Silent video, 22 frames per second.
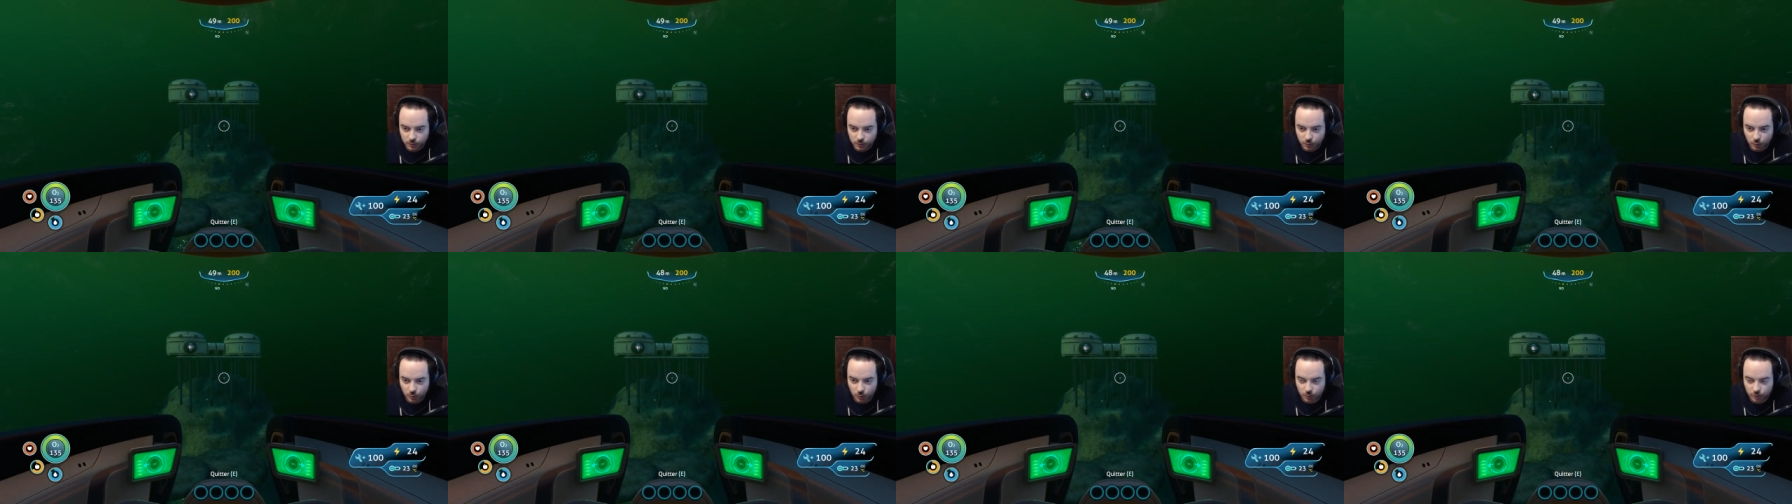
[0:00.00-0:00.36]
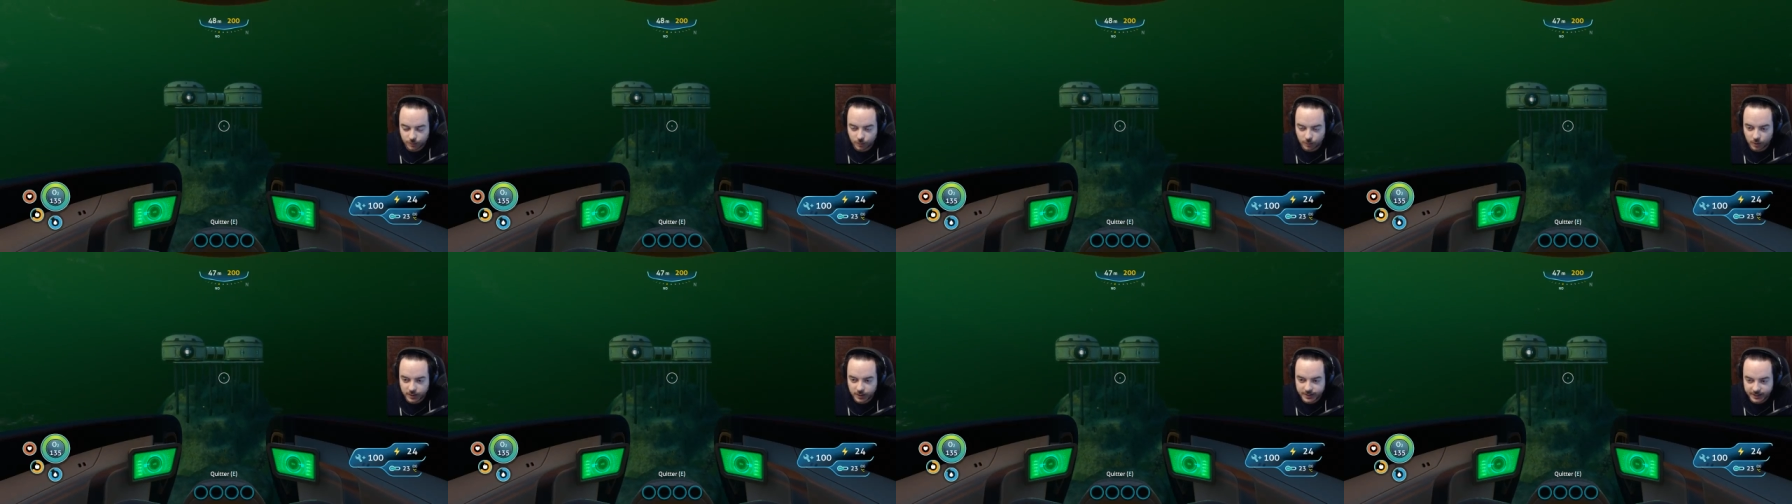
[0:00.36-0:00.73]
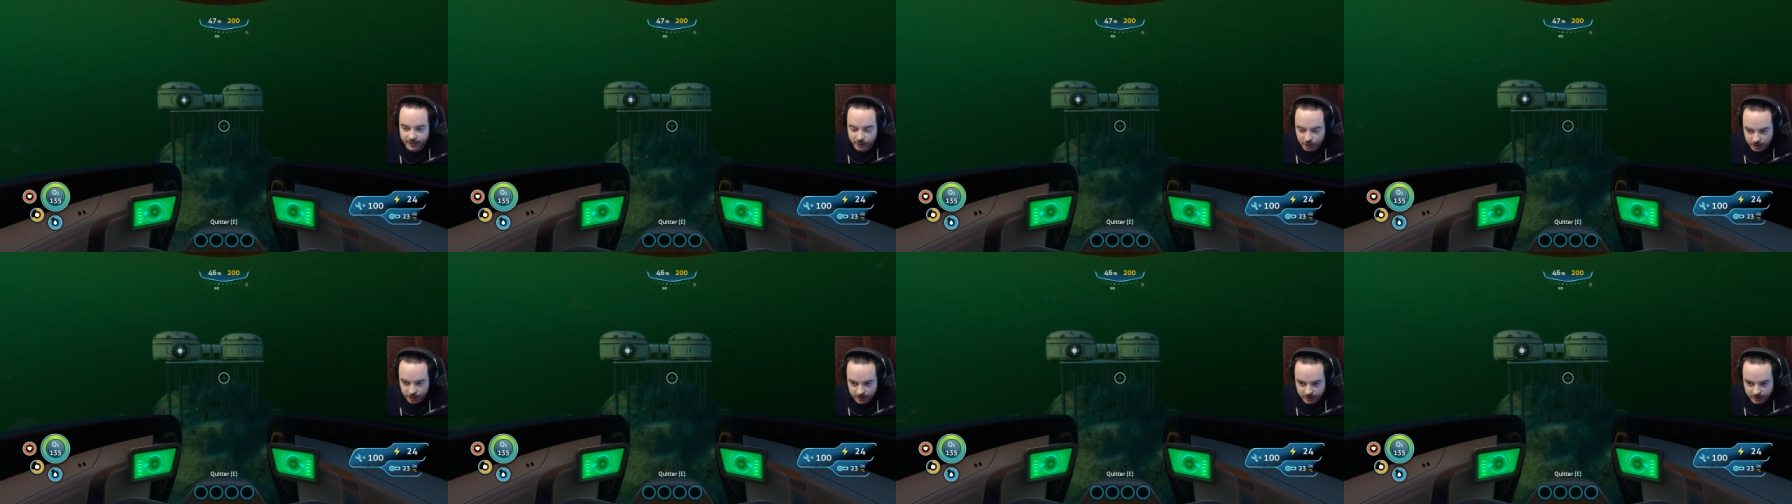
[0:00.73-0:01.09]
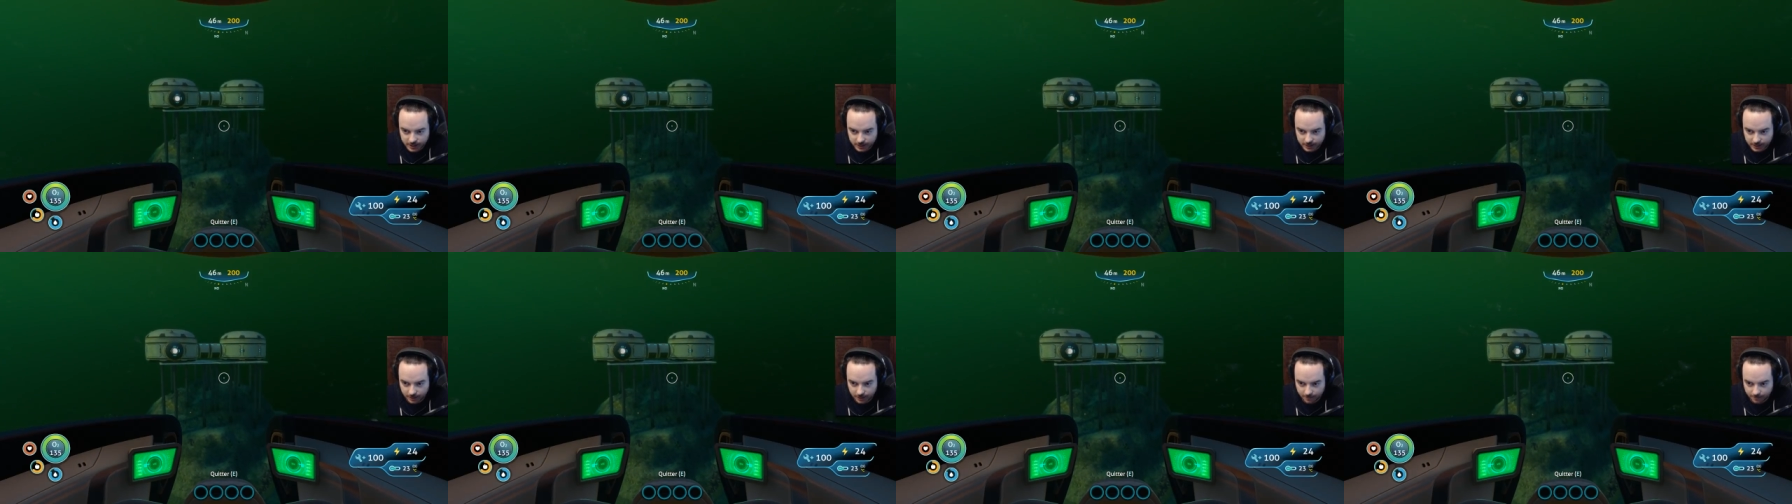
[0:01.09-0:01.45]
de rendement
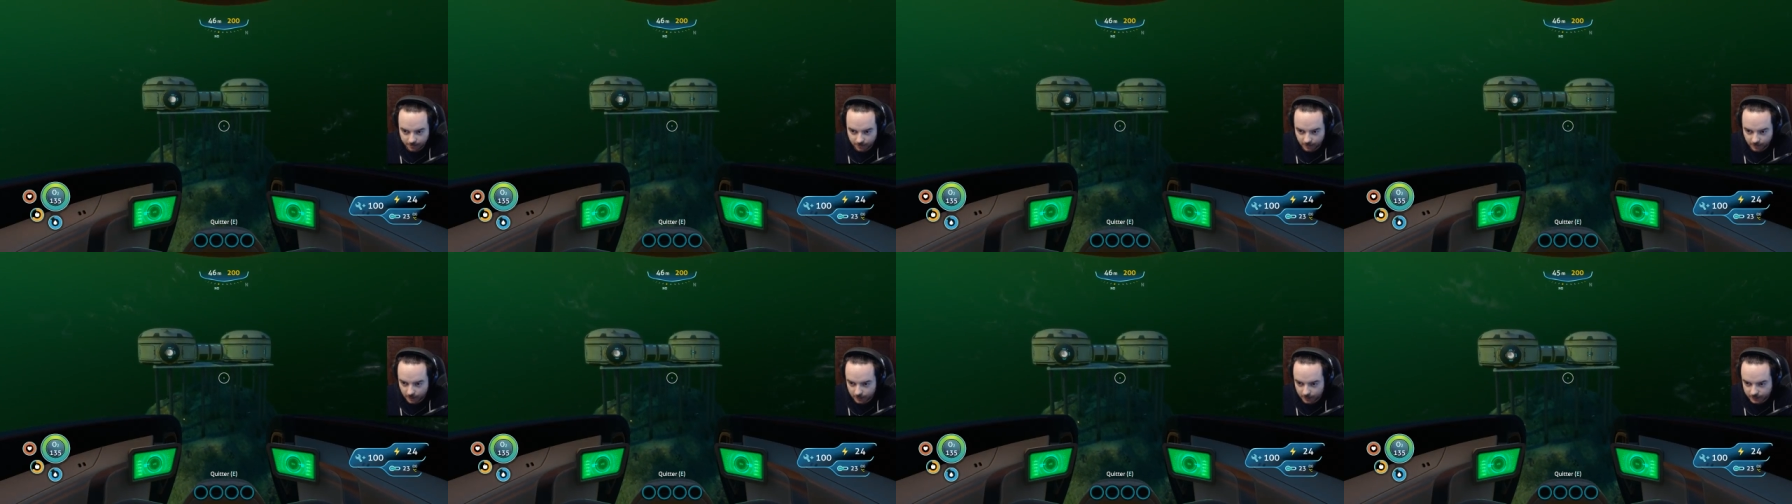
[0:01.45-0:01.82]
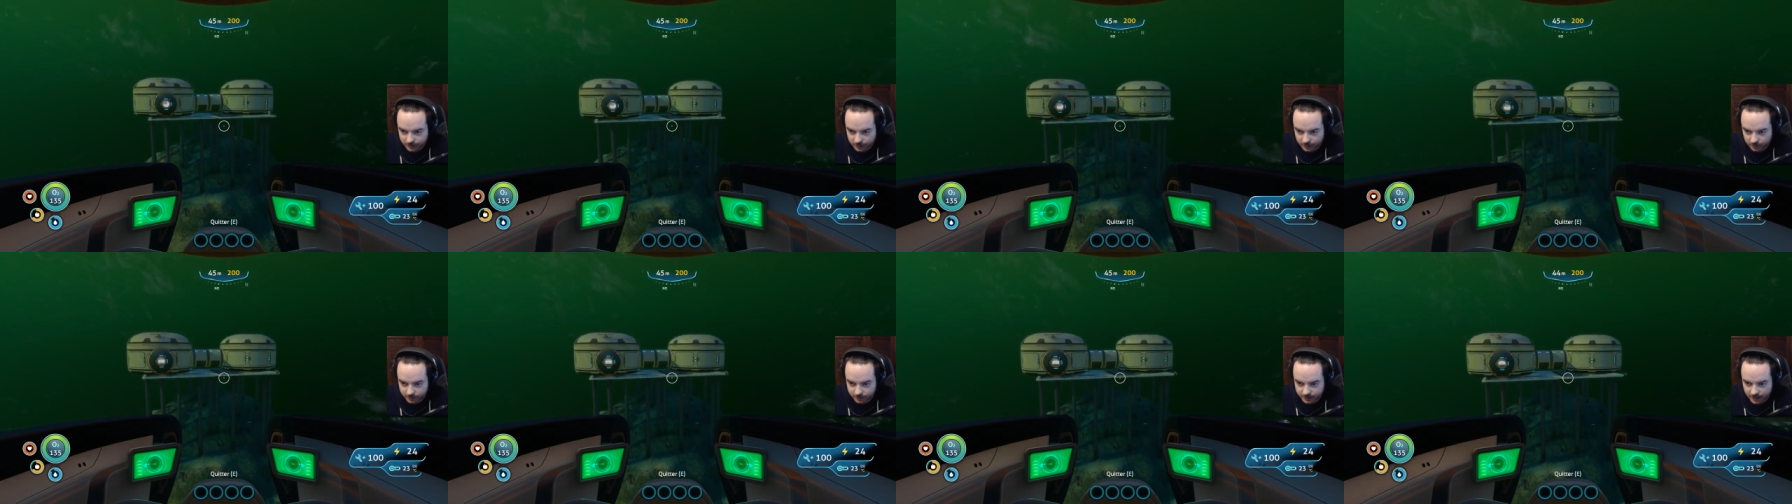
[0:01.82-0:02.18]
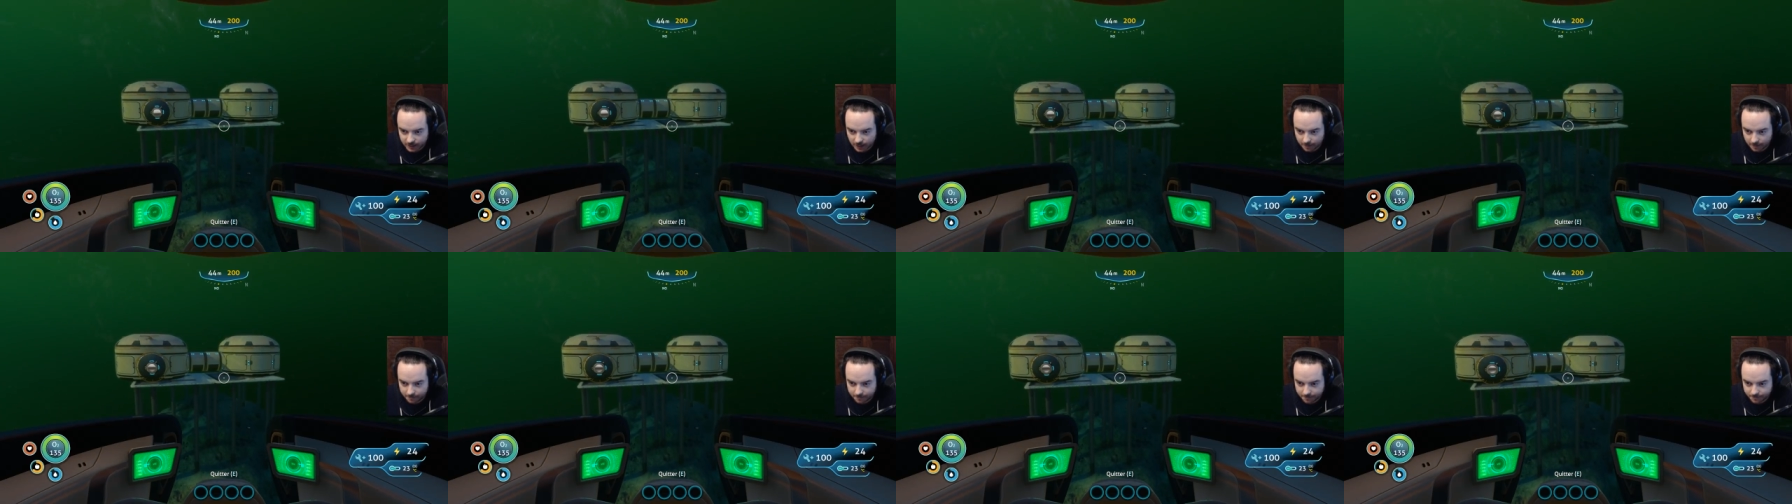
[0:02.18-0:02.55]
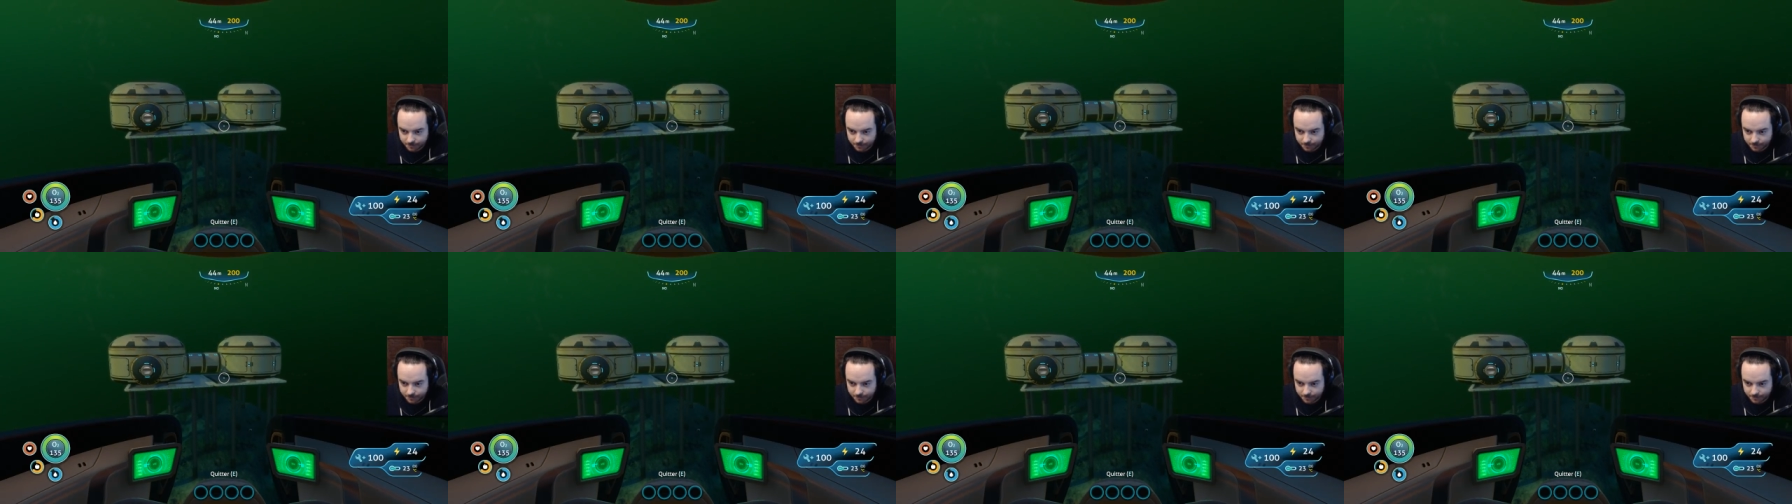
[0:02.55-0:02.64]
énergétique, hein, on va appeler ça comme ça,